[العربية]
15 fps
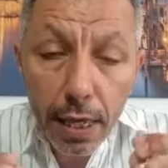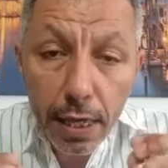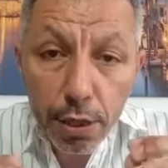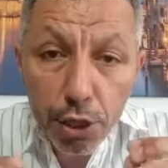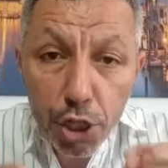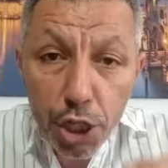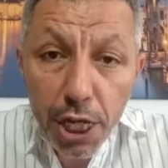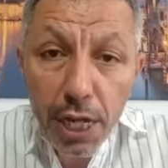
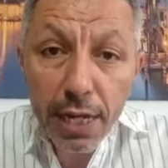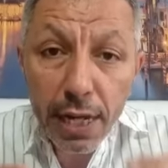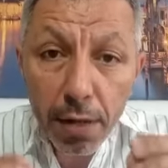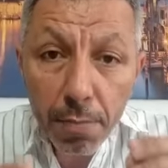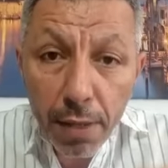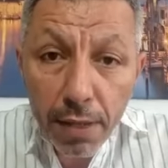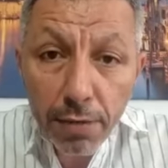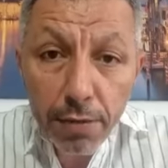شيل
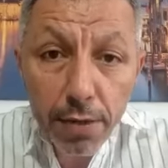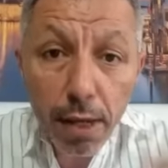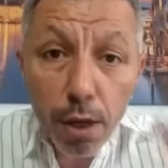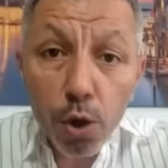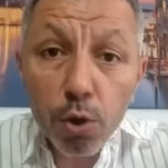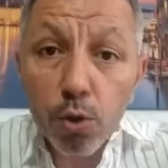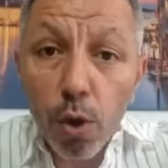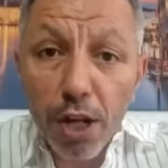المنطق
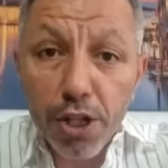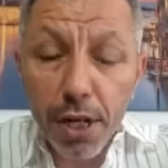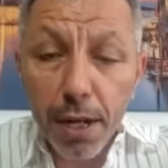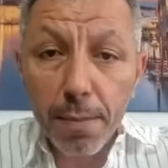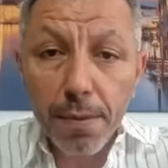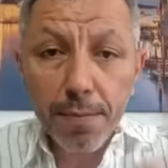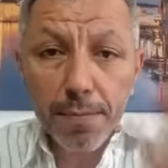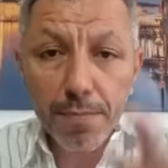حطه على
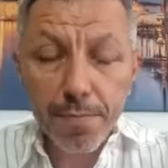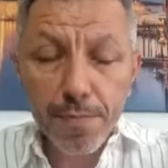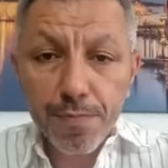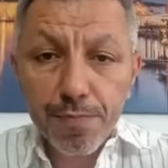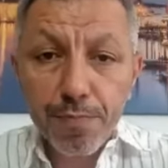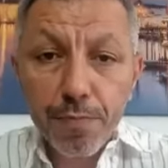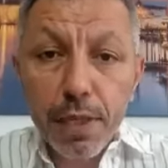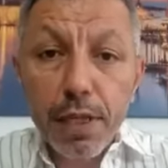جنب
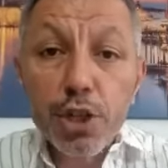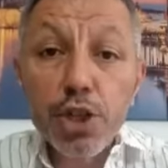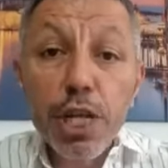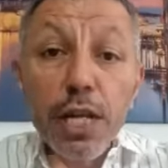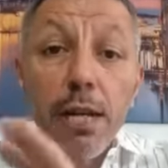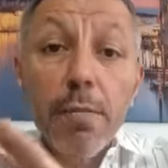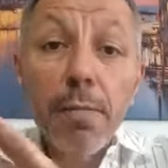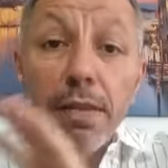
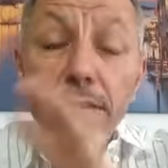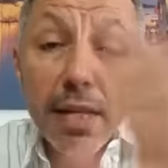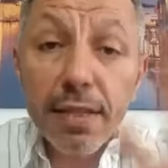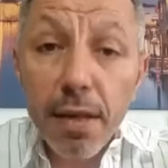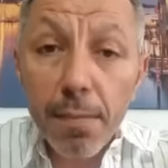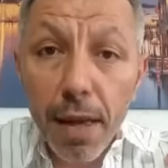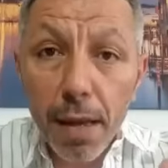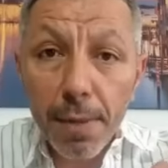شيل المنطق
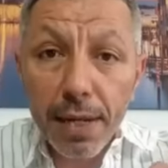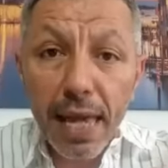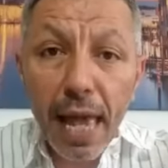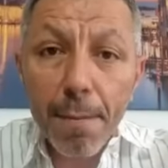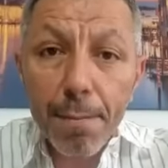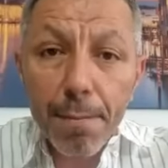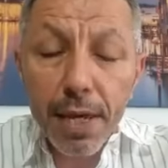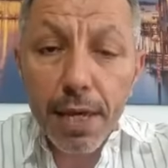تماما
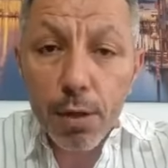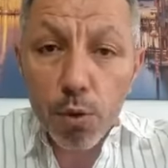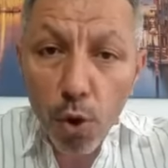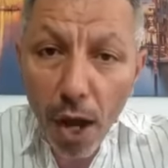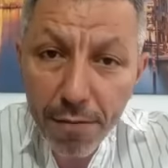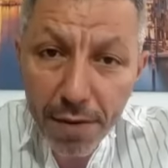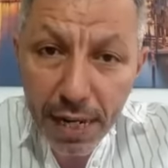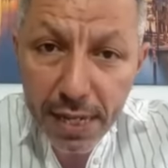خبيه
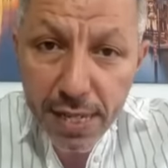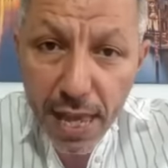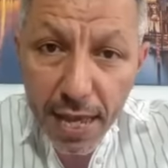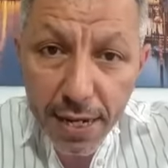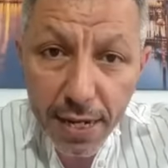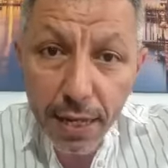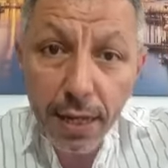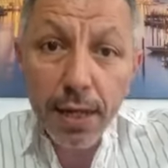روح في
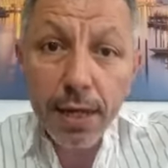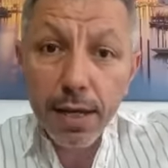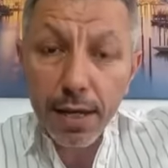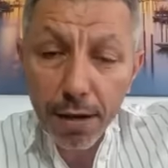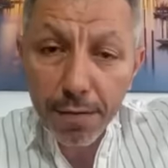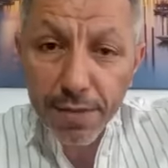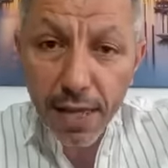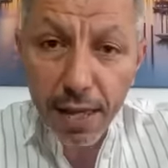الخزانه
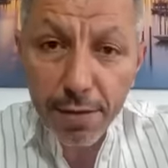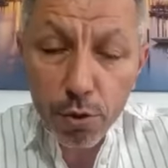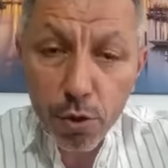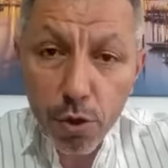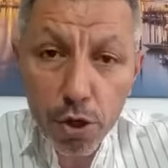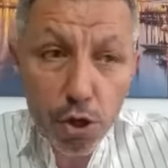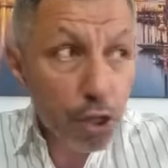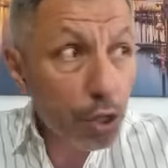افتح
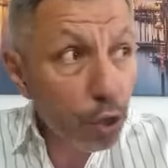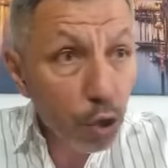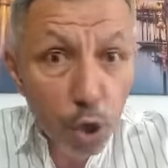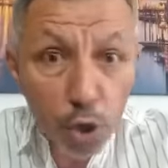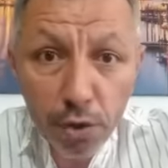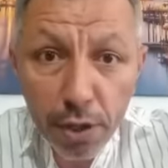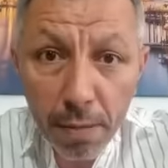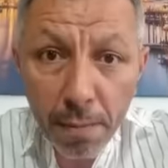درج
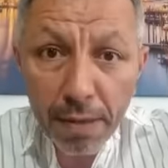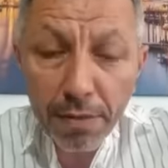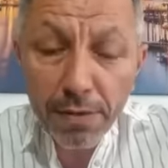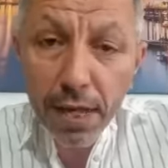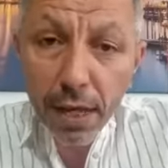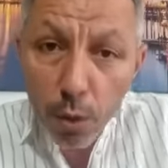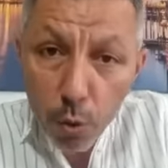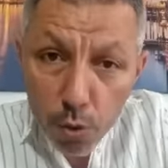حط
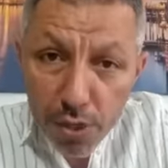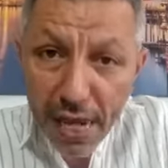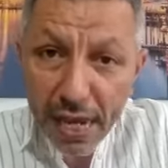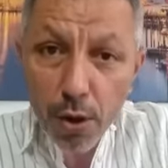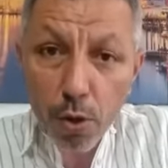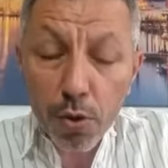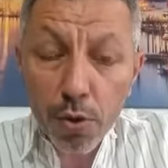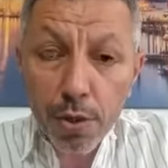المنطق
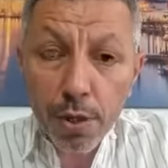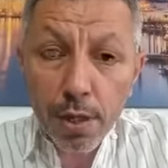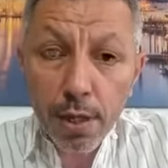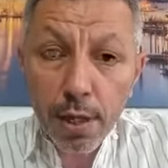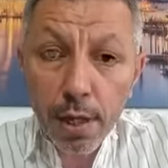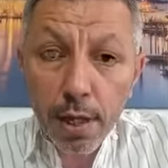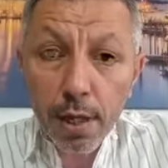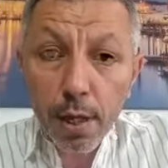وسكره
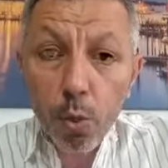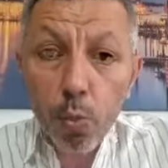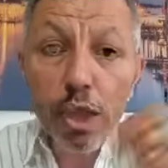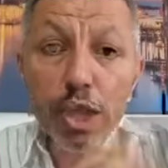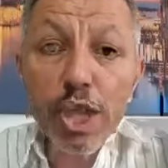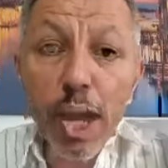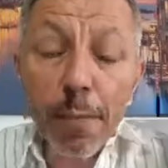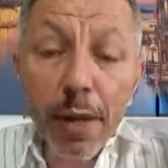
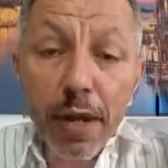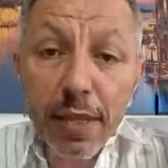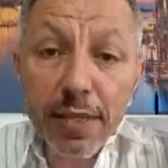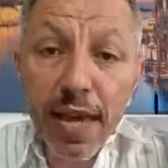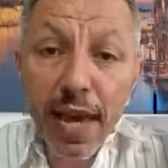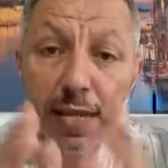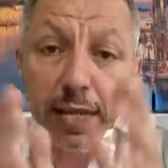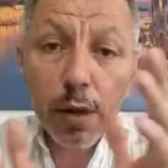وارجع مره
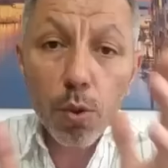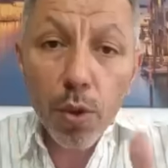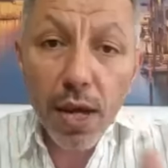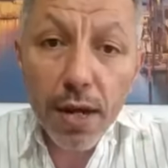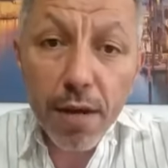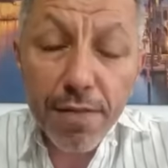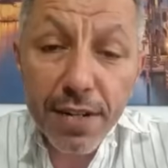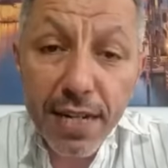ثانيه
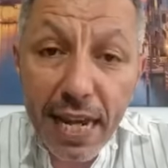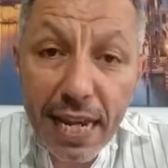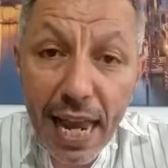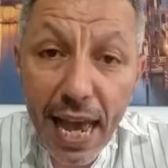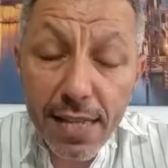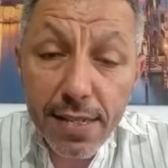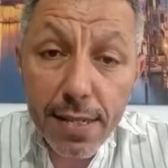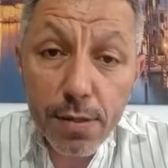واعرف انك
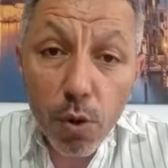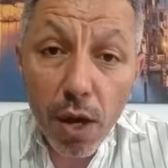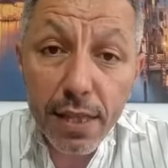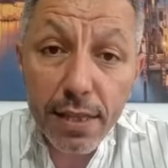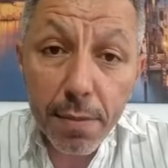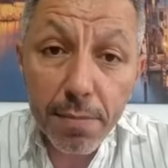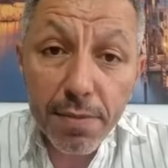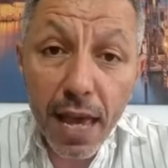الان
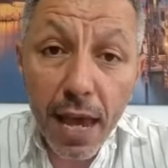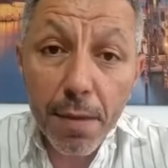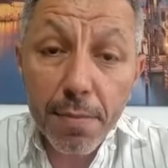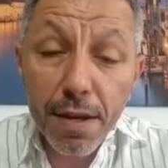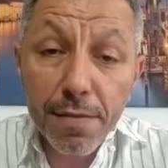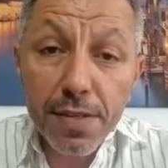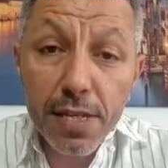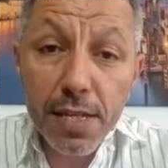ستقدم دعم
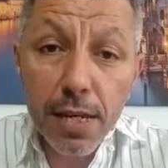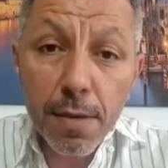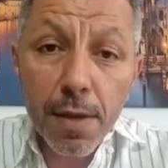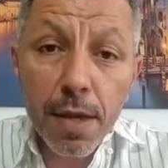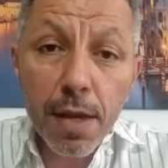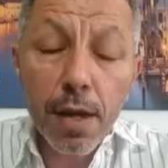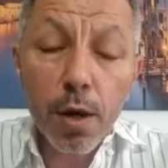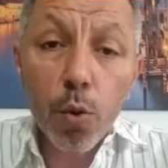نفسي
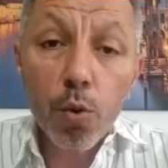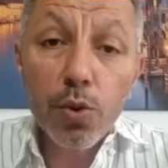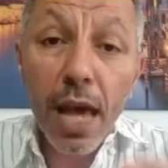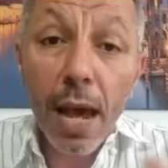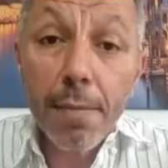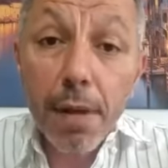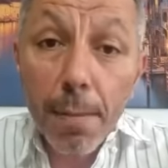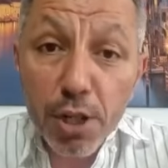
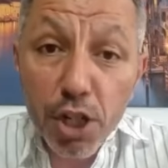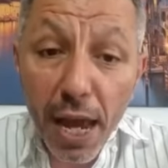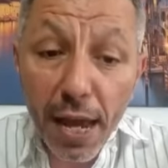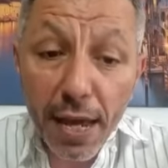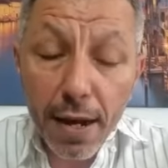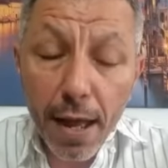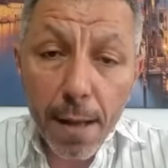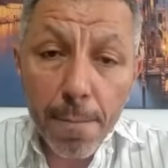ودعم
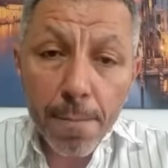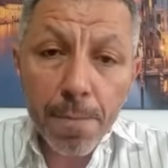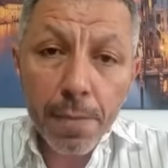لمشاعرها